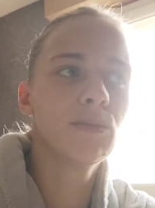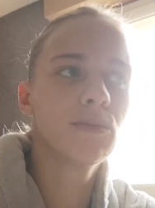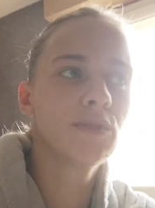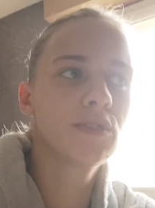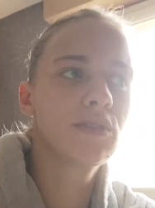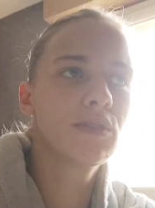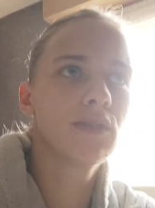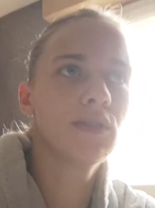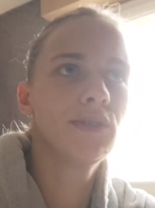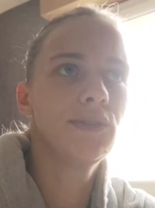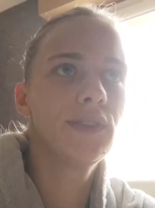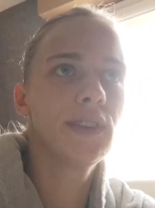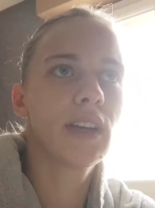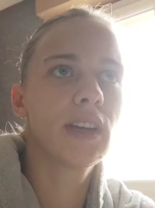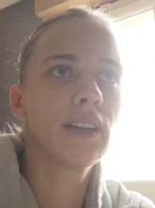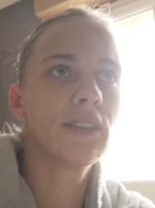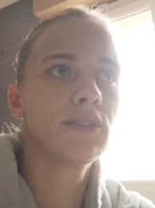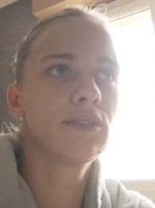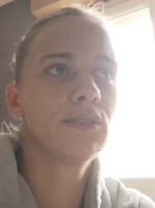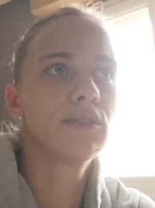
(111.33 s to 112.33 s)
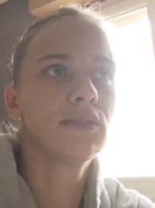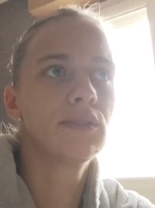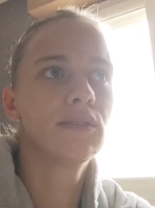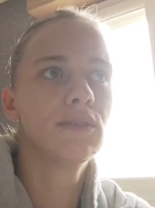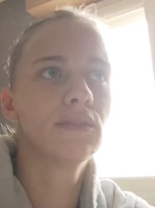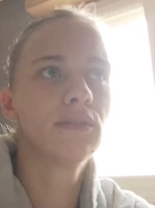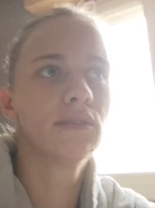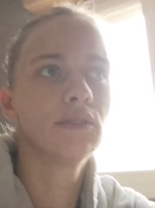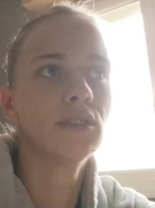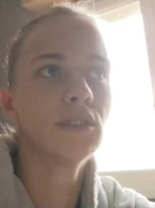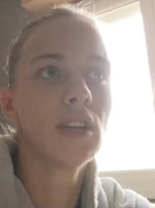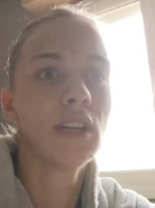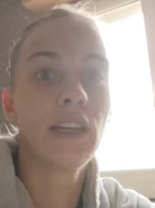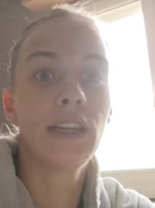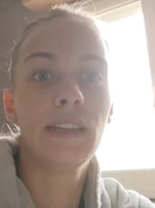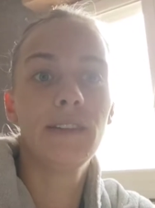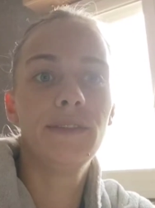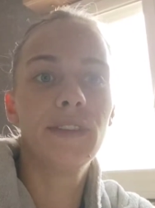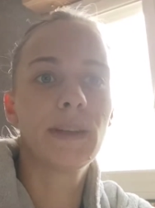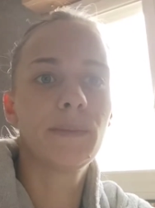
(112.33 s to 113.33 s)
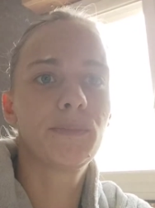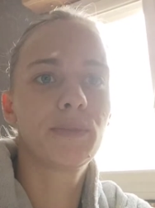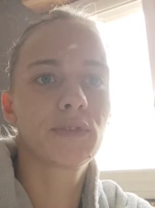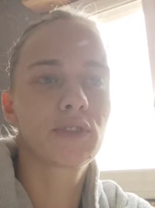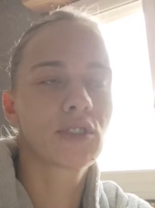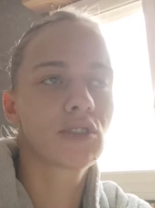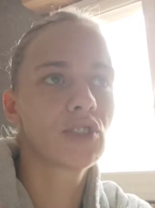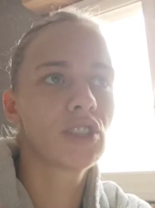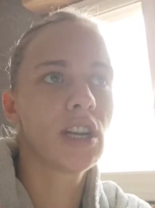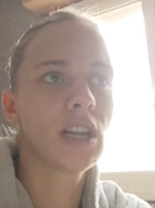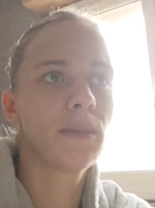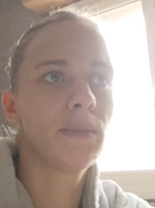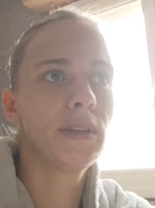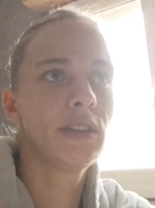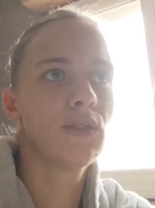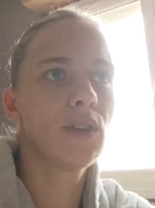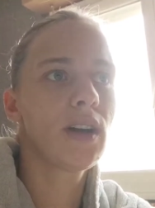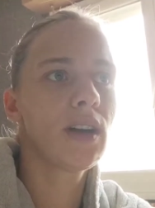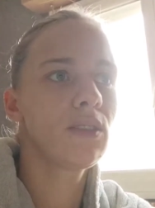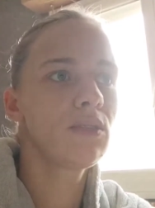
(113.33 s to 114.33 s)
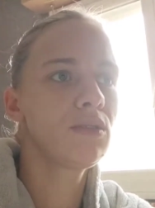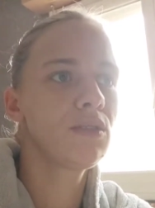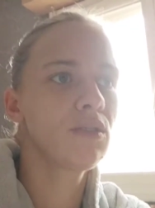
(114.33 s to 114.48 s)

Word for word: Le monsieur, il vient, euh, ils viennent pour changer la baignoire